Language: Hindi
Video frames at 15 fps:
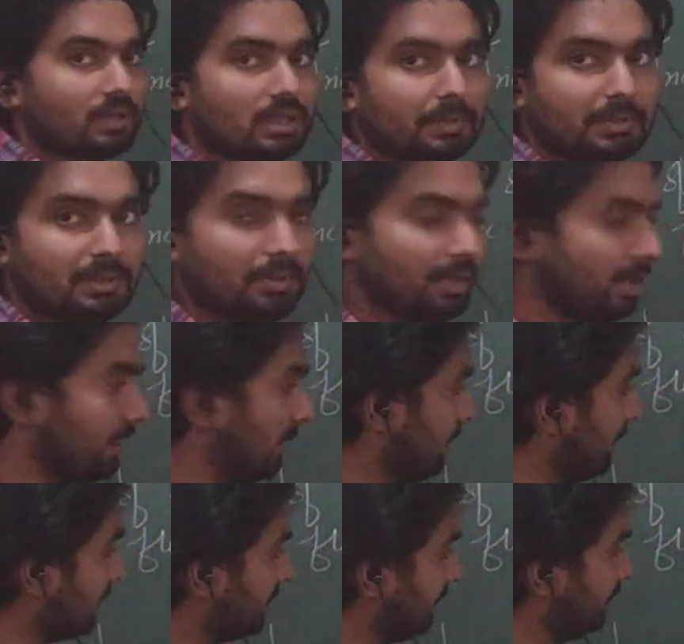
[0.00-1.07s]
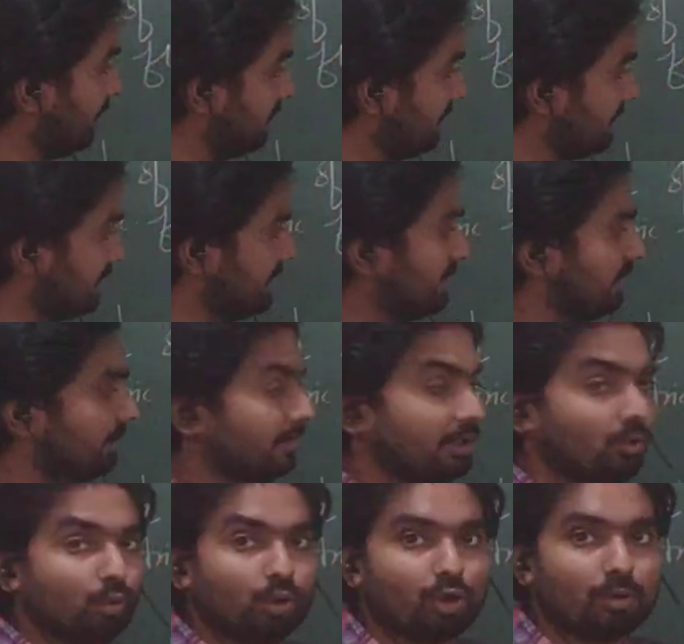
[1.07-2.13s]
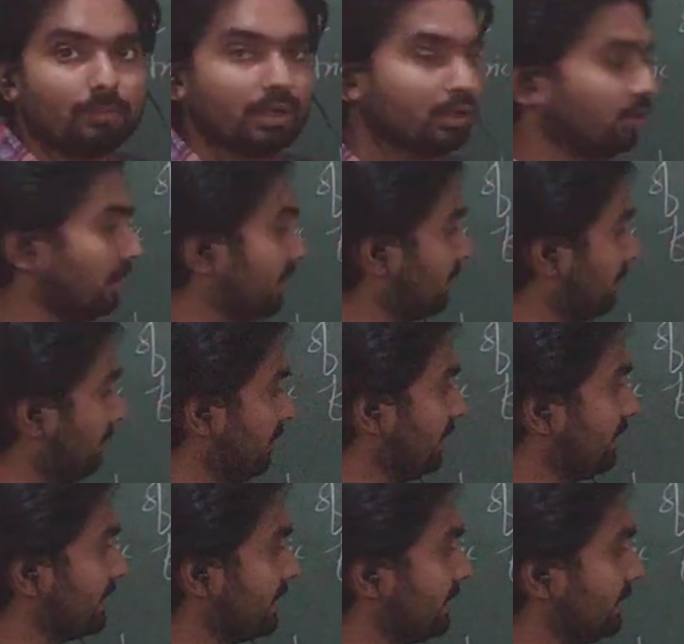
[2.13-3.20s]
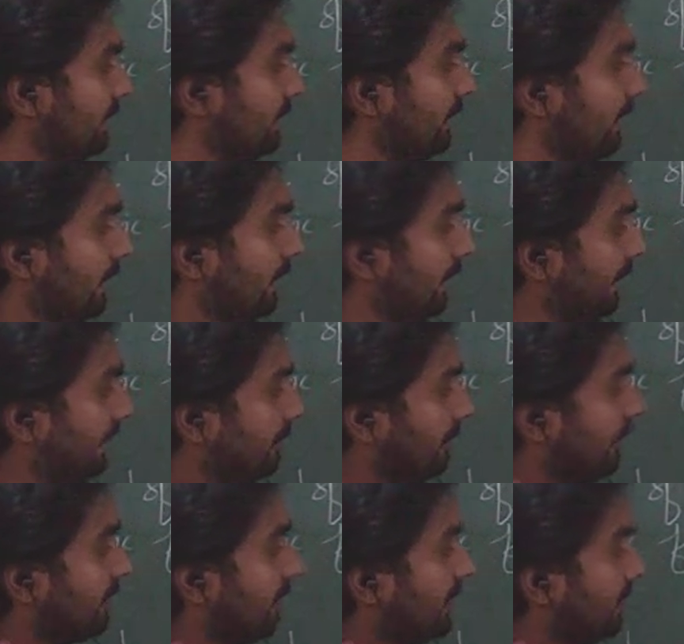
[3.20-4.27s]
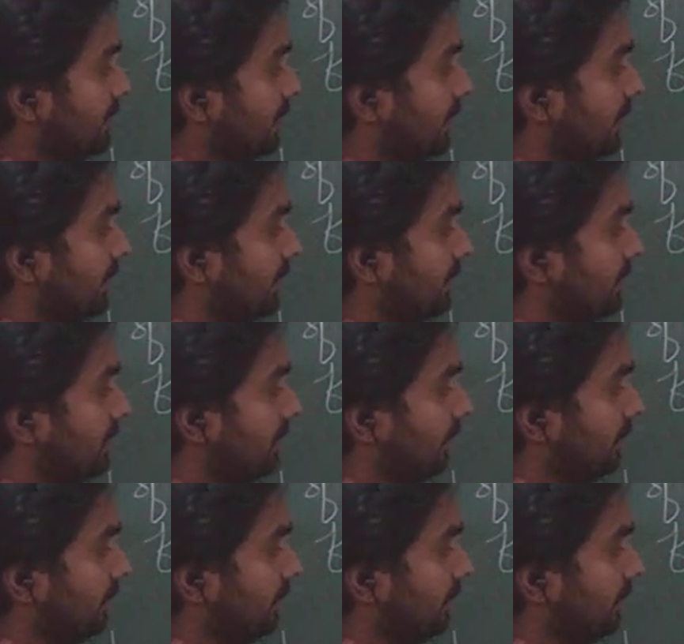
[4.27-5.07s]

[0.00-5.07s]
समझ में आ रहा है इलेक्ट्रिक फील्ड लाइन्स ऐसी है मेरी उंगलियों को मान लो इलेक्ट्रिक फील्ड लाइन्स ऐसी है एरिया वेक्टर कैसा है ऐसा